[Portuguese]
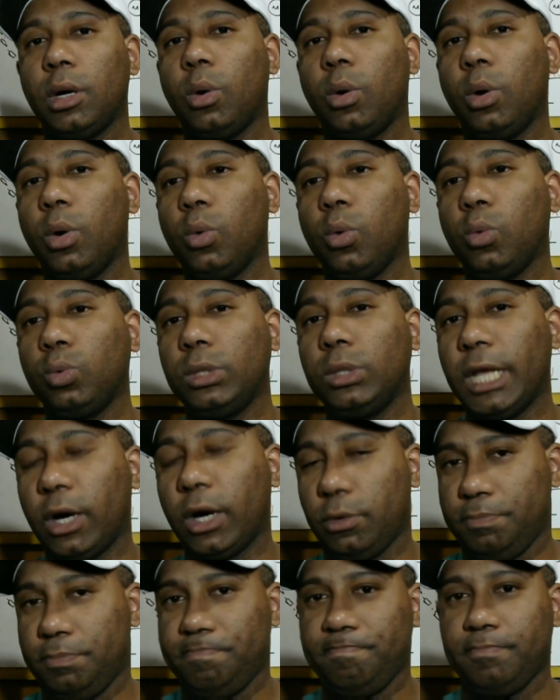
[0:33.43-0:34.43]
ou
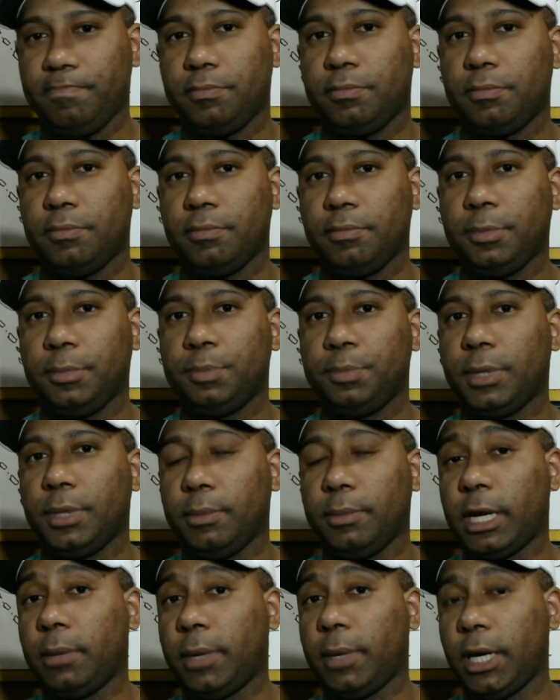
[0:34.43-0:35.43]
não.
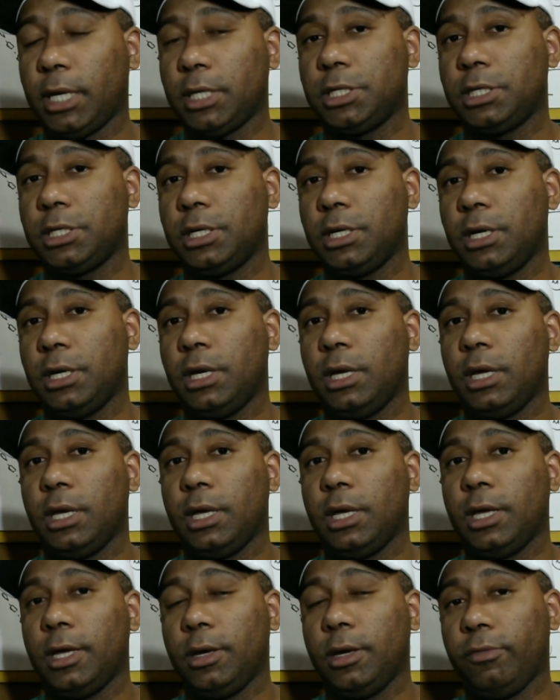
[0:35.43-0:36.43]
Primeiramente,
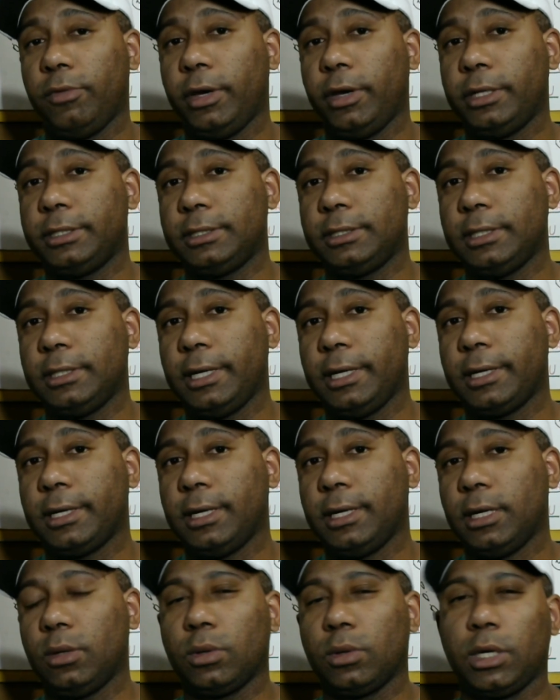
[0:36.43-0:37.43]
eu venho dizer
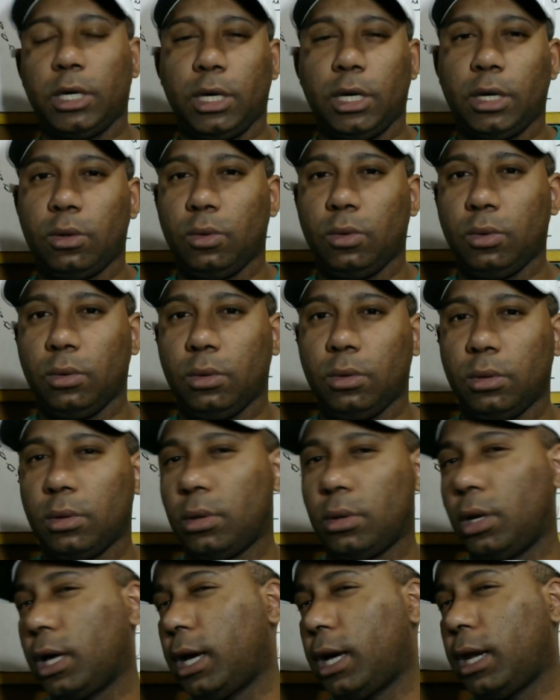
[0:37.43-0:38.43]
que não quero
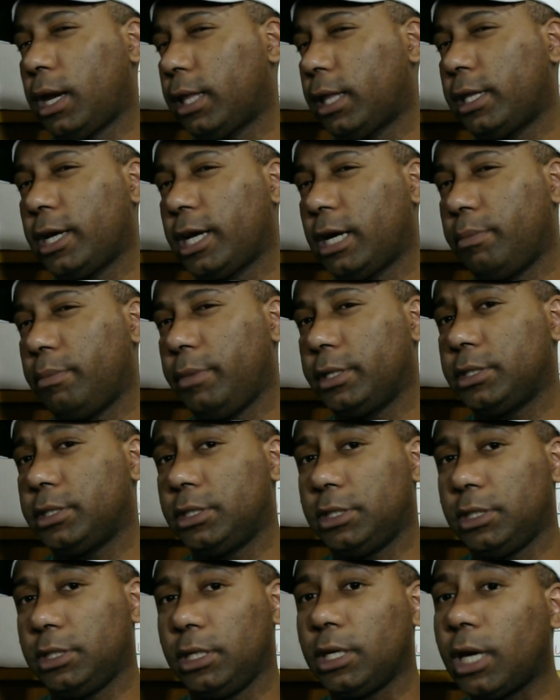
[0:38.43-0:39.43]
colocar nada na cabeça
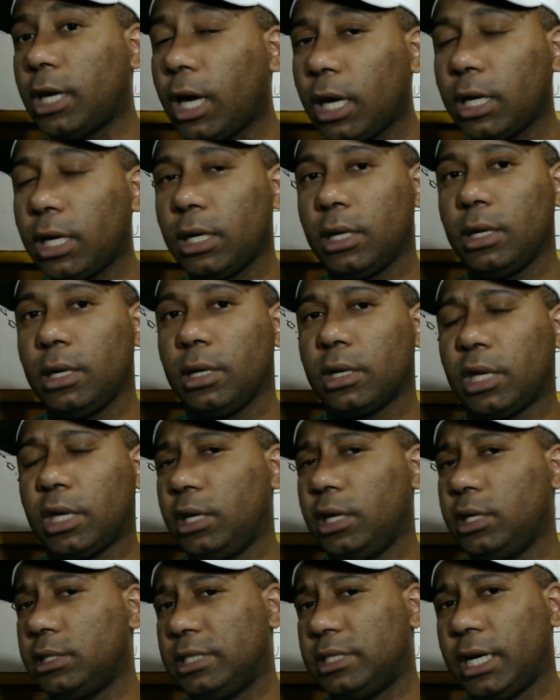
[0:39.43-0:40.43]
de ninguém.
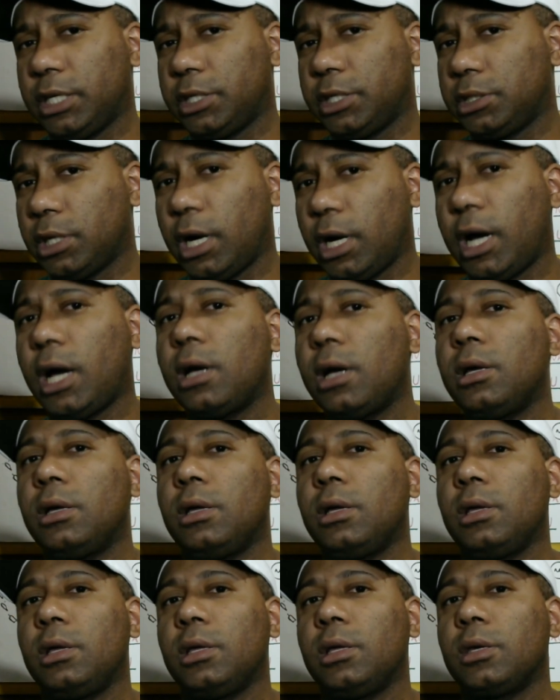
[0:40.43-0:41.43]
Quem quiser achar
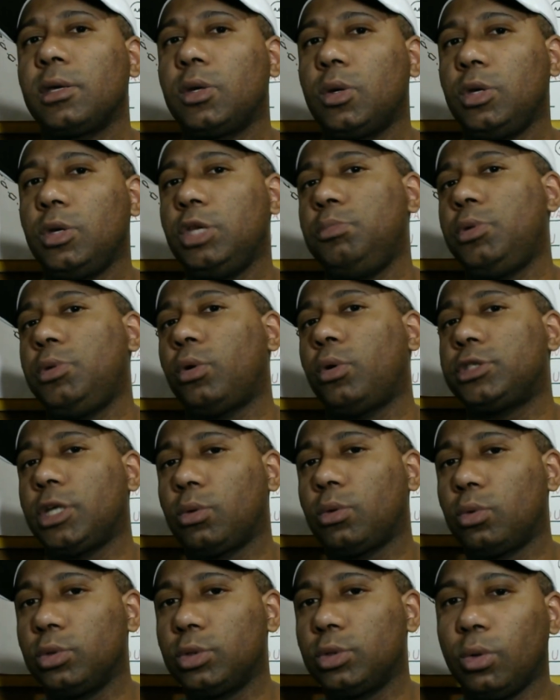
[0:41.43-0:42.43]
que o Nibiru já
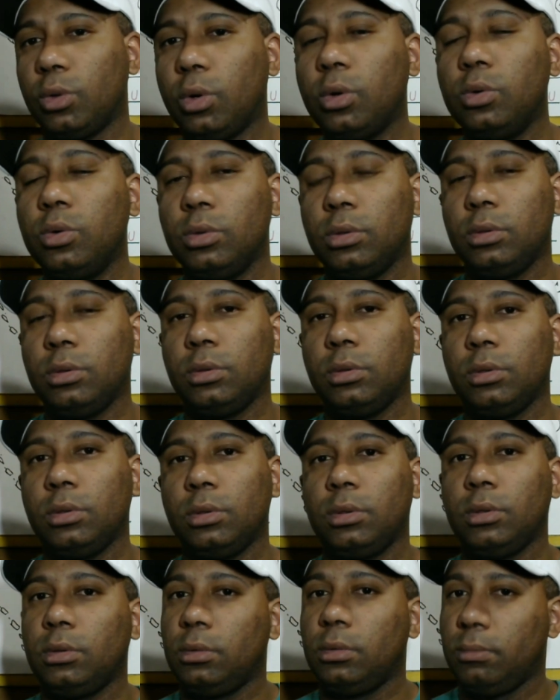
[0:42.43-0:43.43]
cruzou,
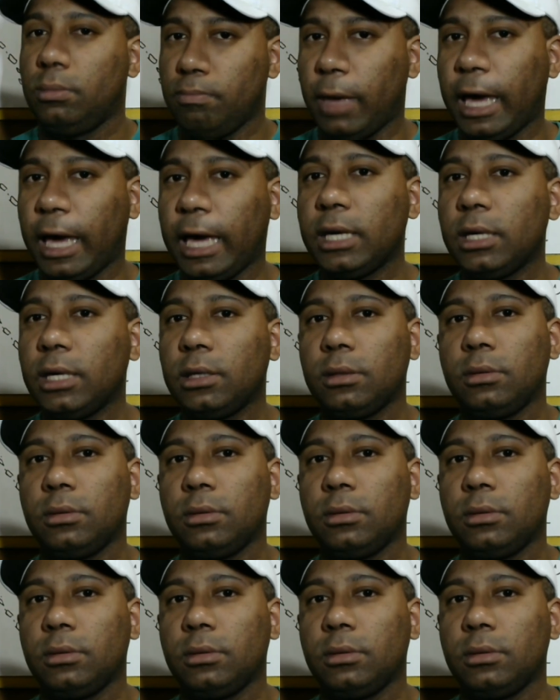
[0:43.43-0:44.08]
bem,